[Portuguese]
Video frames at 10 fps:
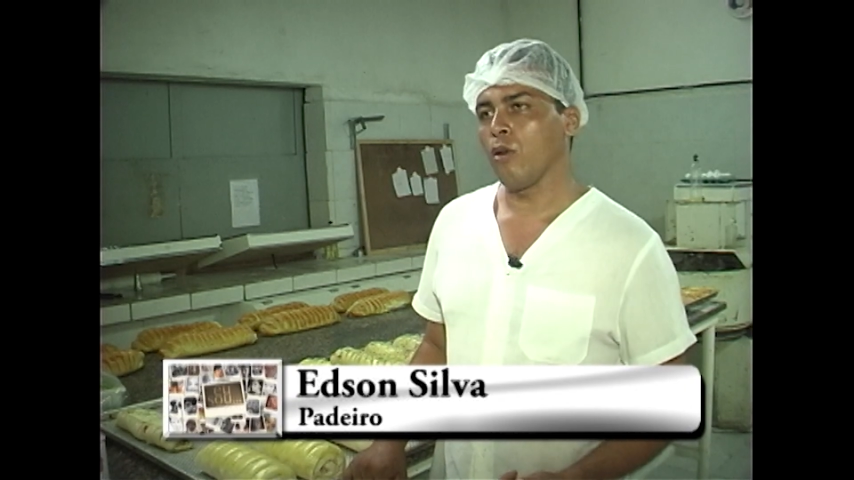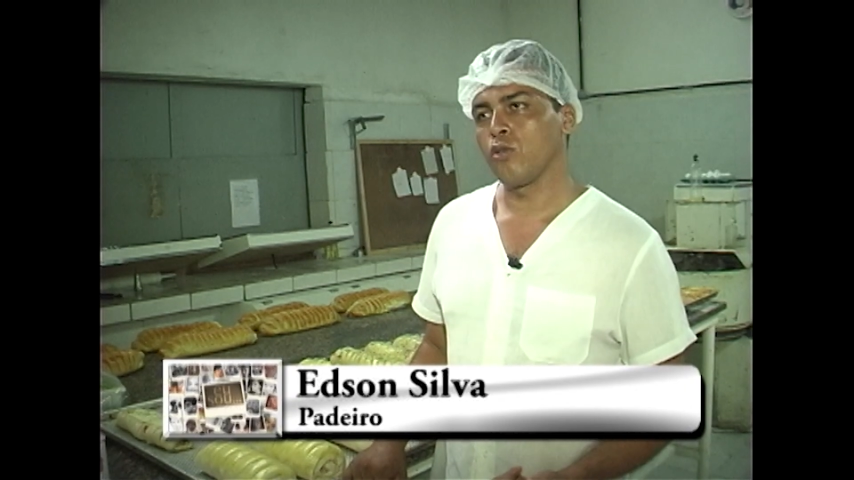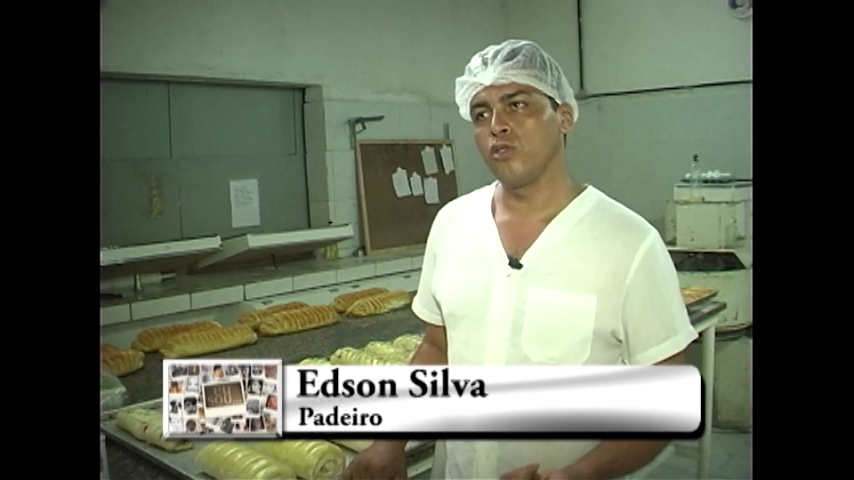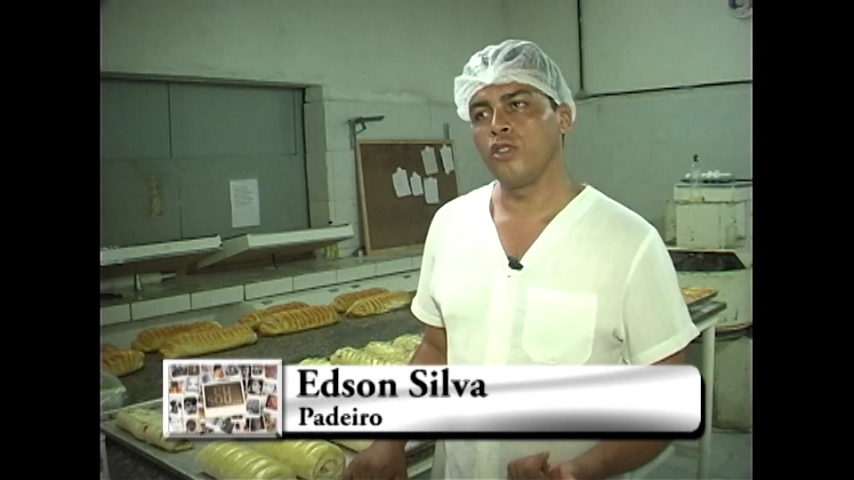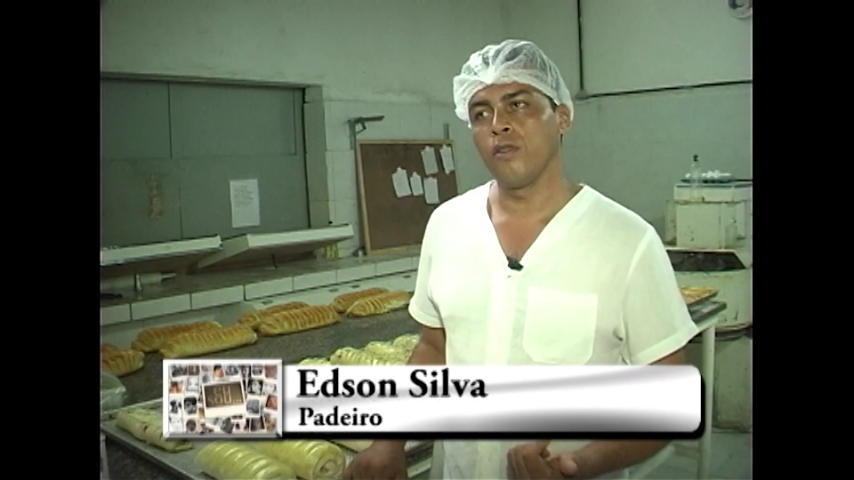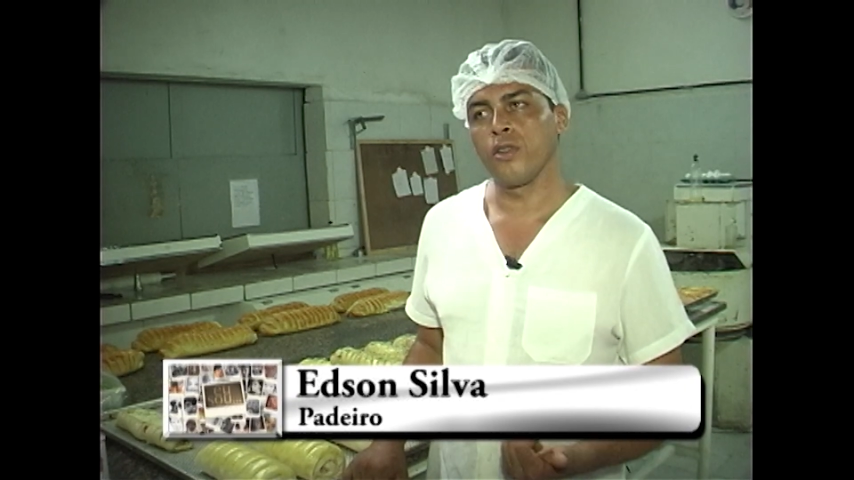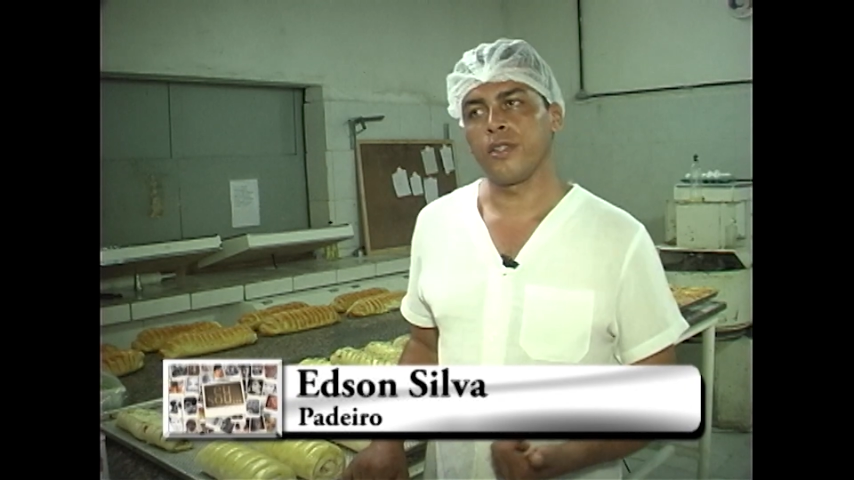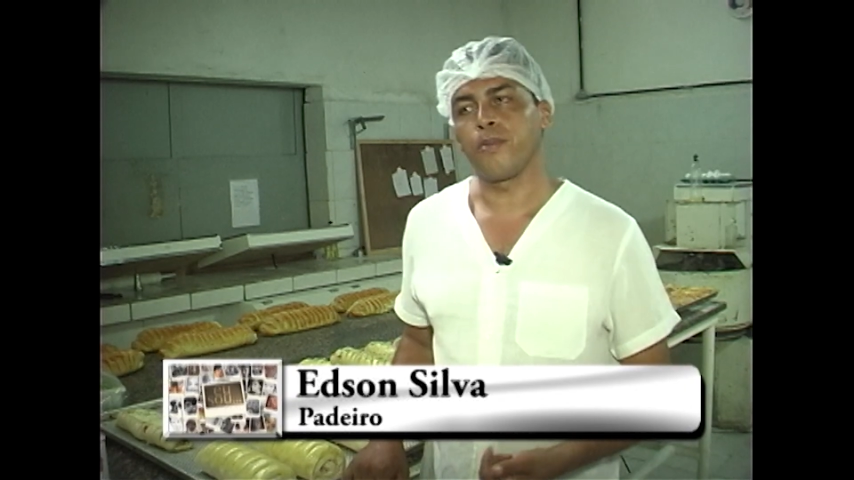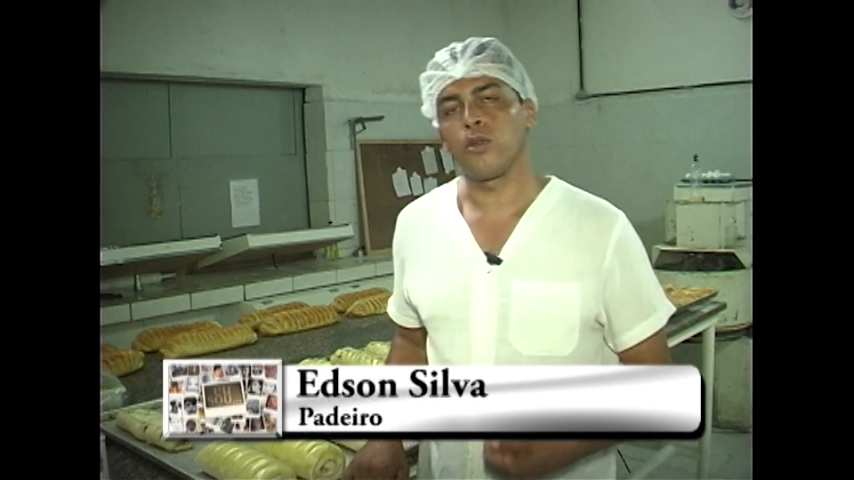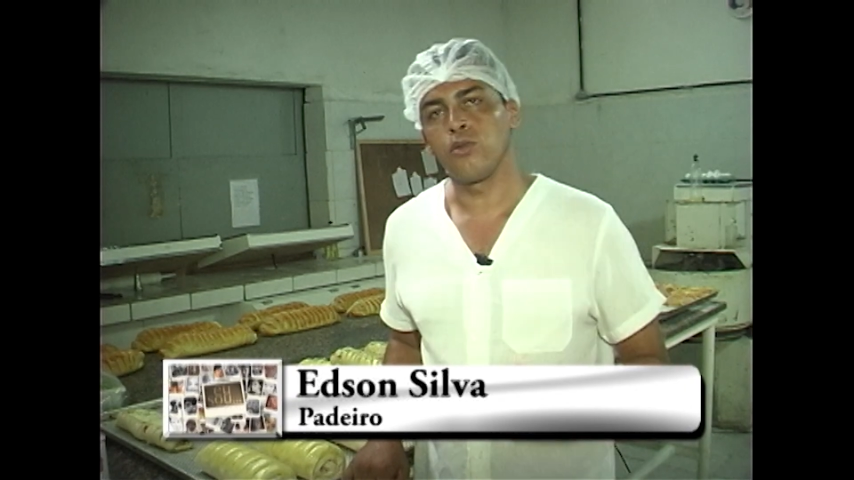outro dia
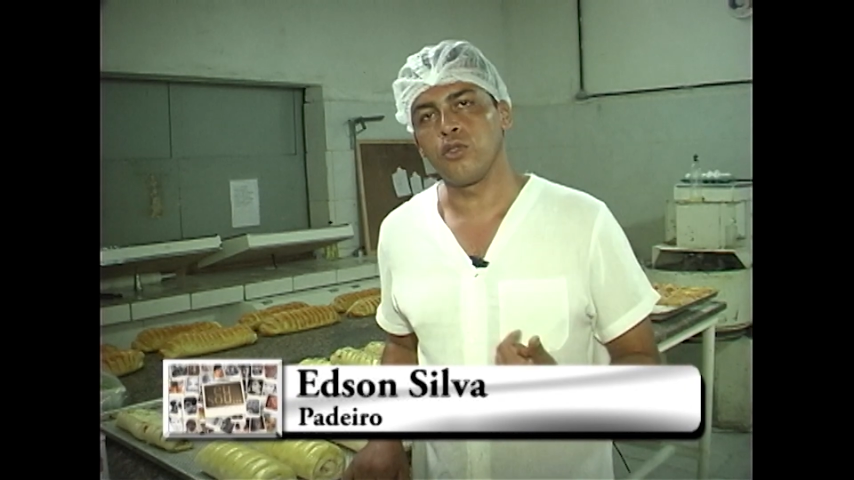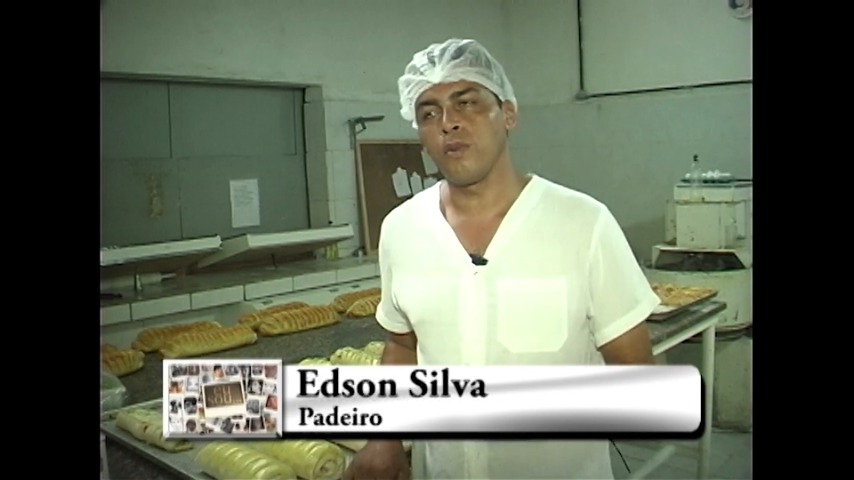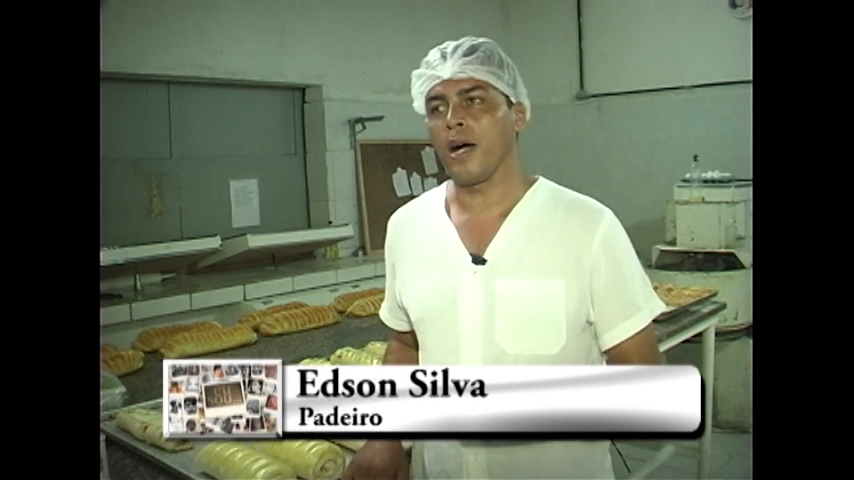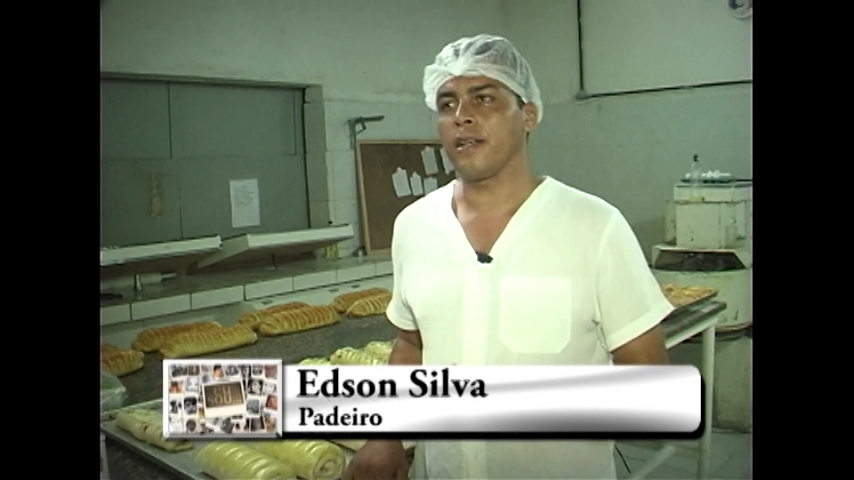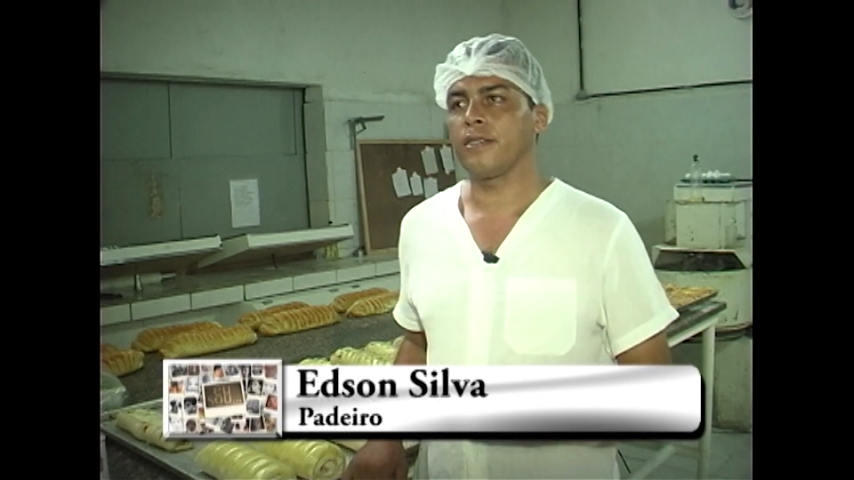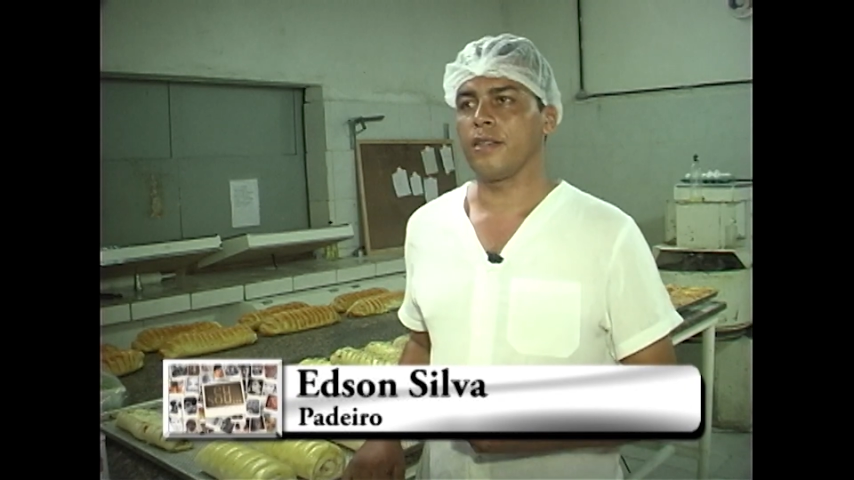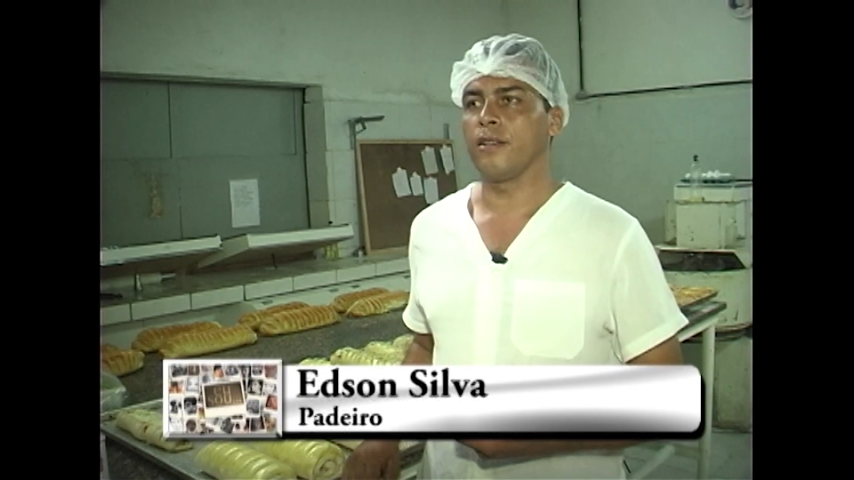você produz mais,